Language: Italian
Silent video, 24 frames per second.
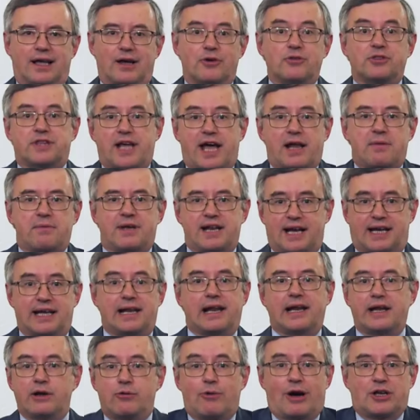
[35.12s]
è un termine che
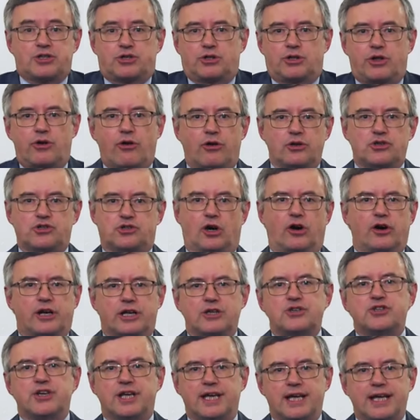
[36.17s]
nei linguaggi di noi
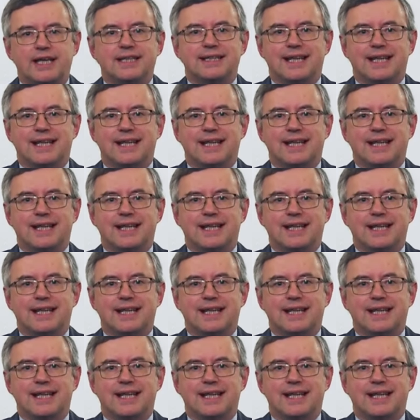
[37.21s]
storici